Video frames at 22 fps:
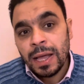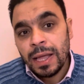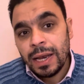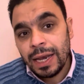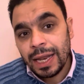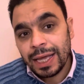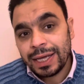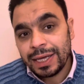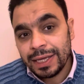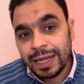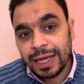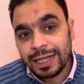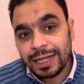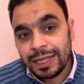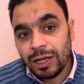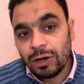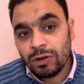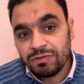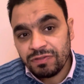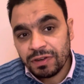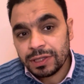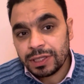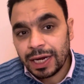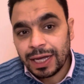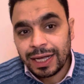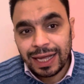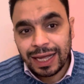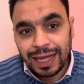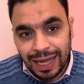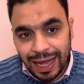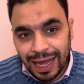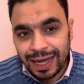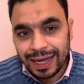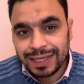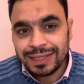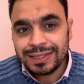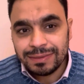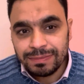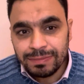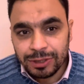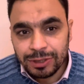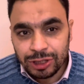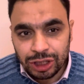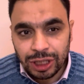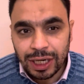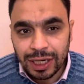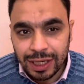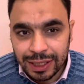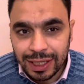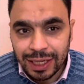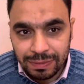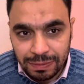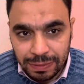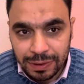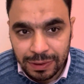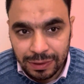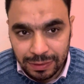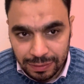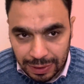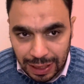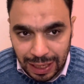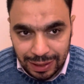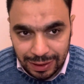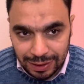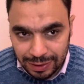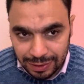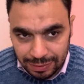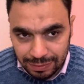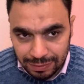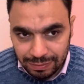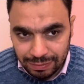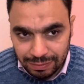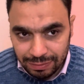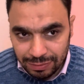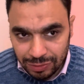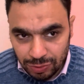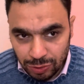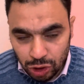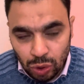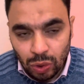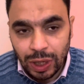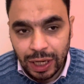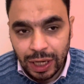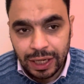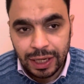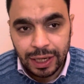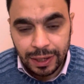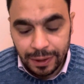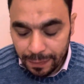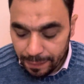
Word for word: لكن هتلاقوا الفتره الجايه حاجات بالشكل ده كبير يعني مش قليله